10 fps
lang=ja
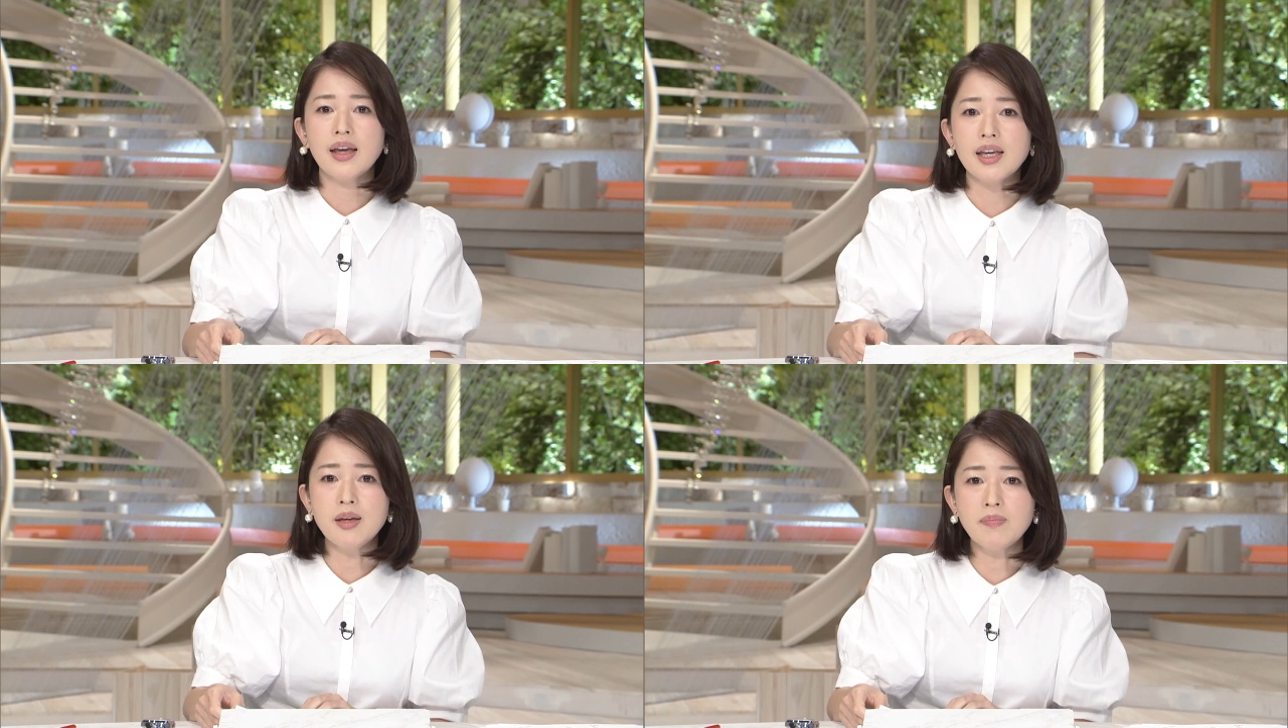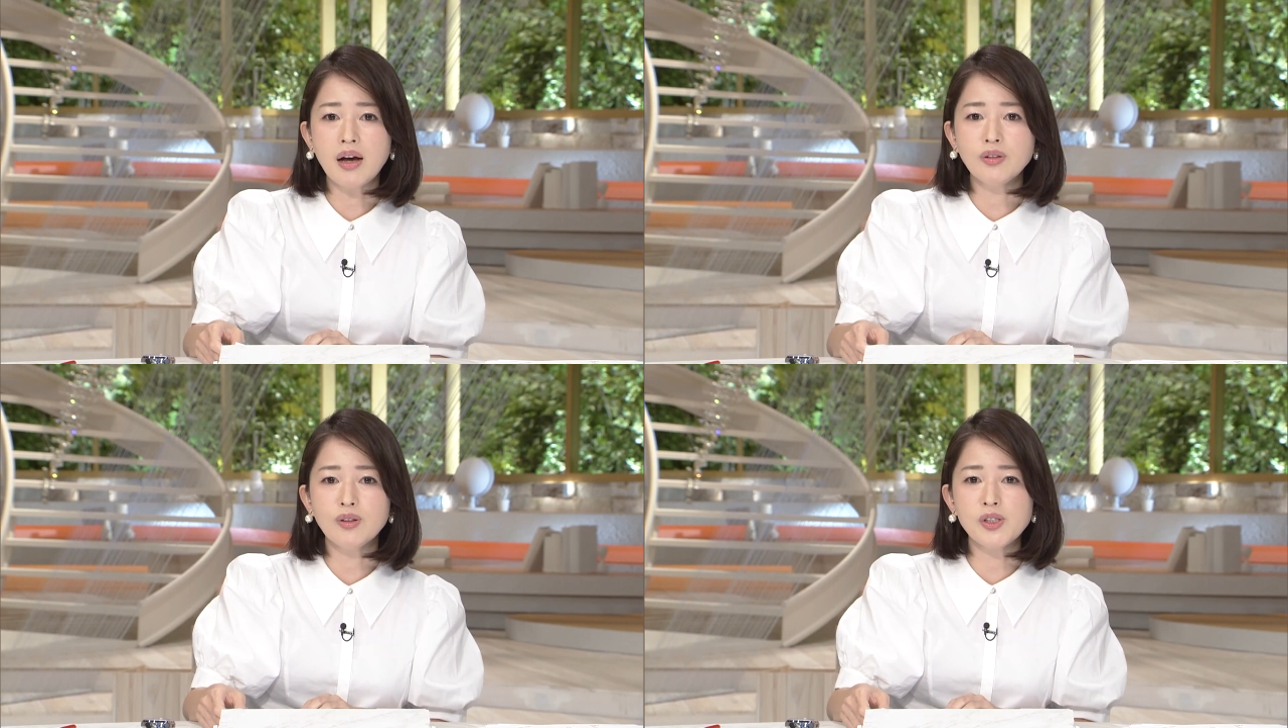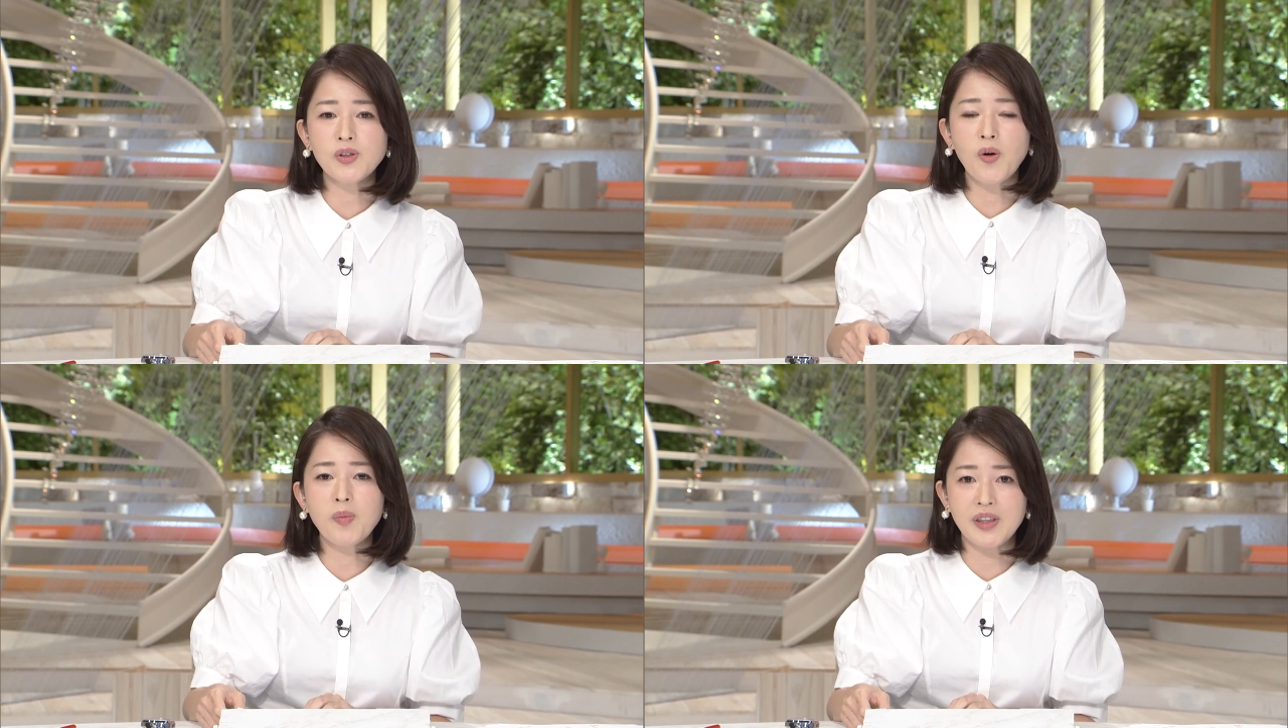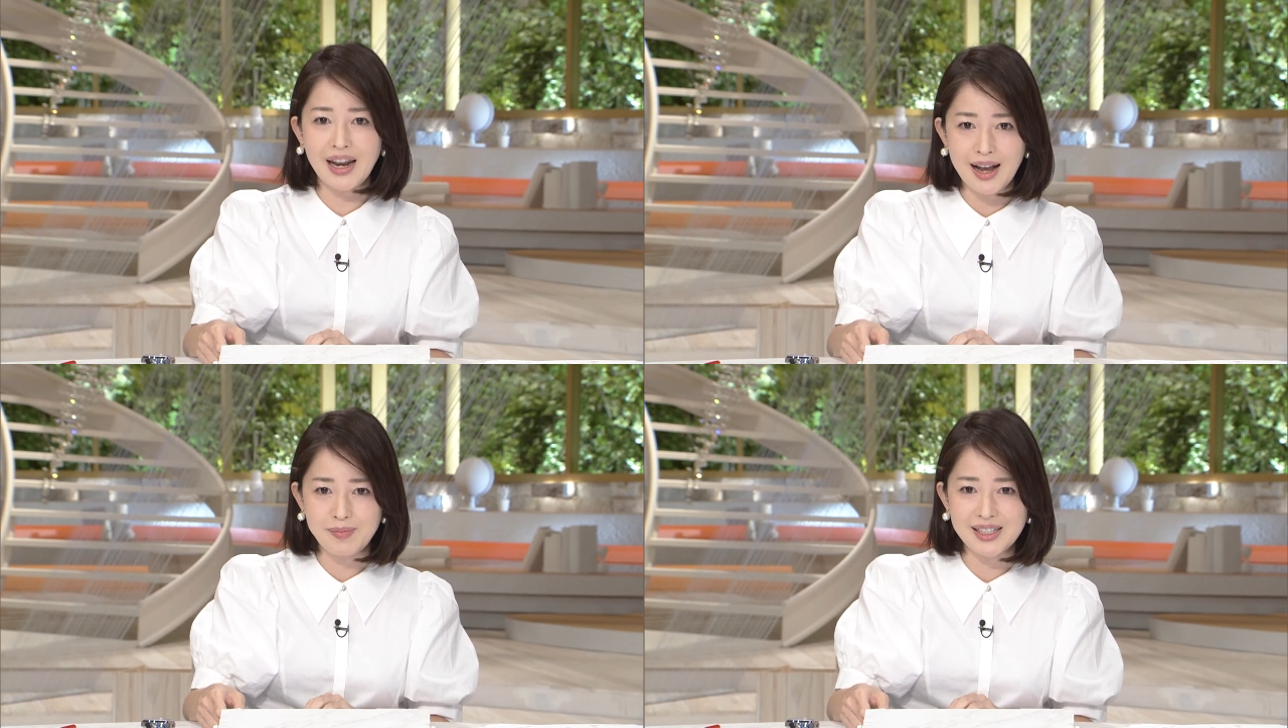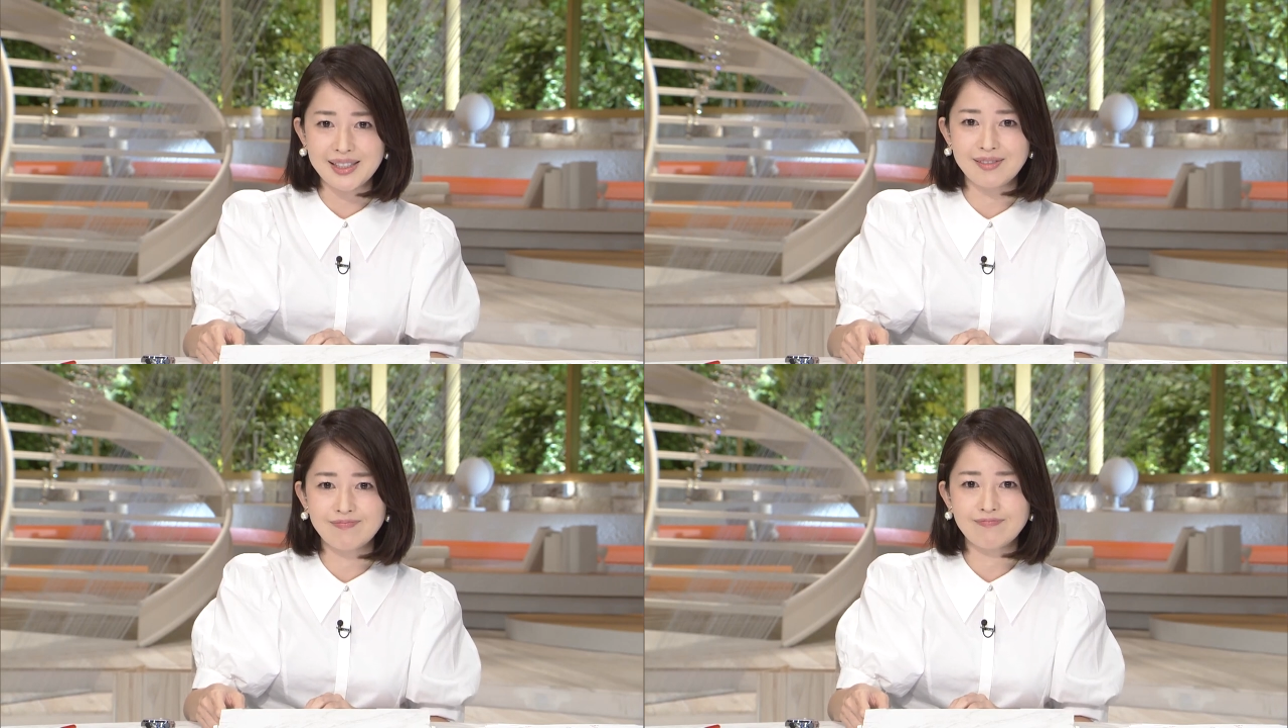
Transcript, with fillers: インバウンド需要も狙います